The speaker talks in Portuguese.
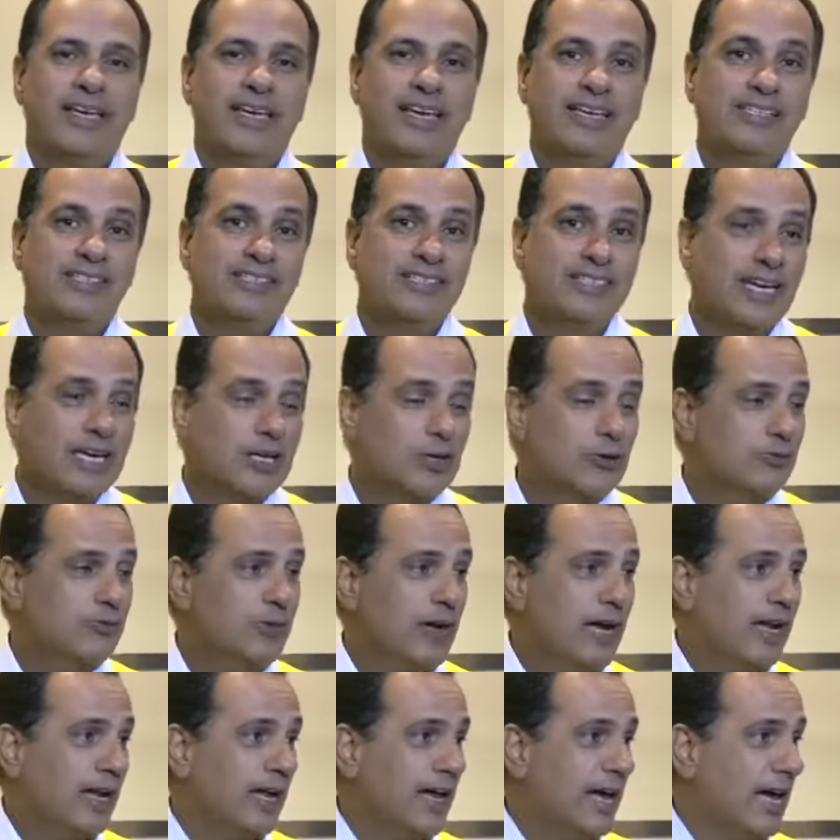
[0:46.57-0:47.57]
Esse ano
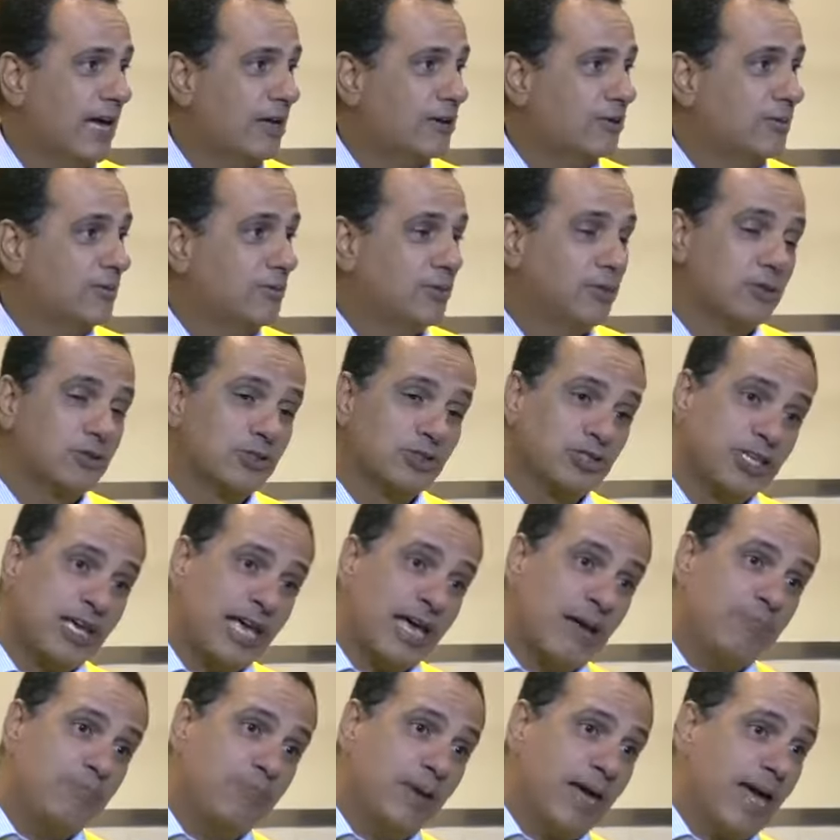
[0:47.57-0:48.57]
falaram, não se
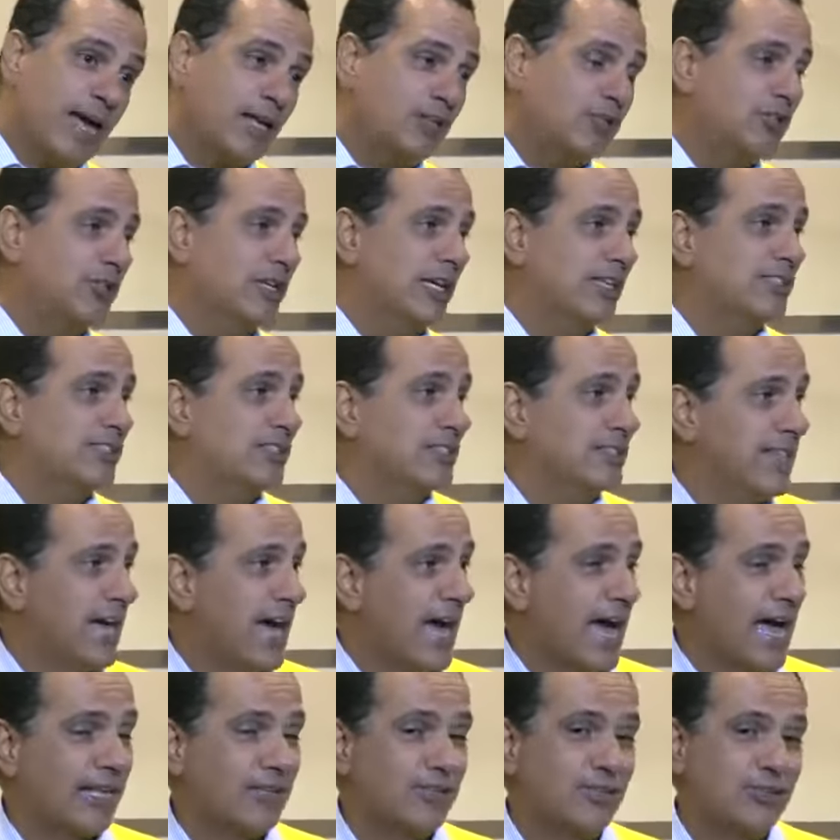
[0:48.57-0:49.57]
repete as
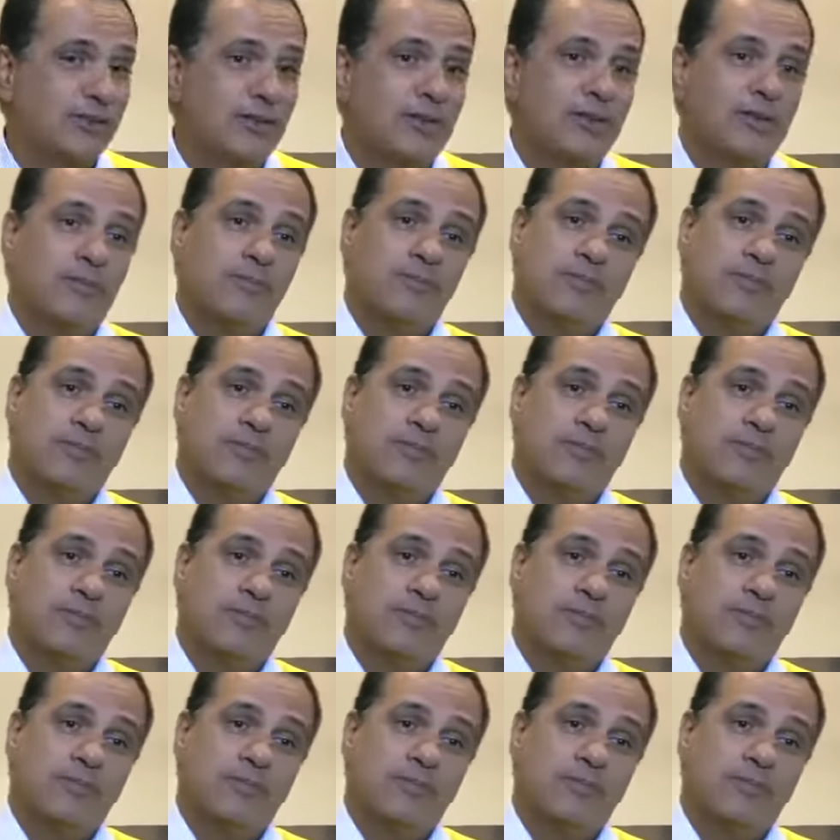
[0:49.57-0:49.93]
cidades.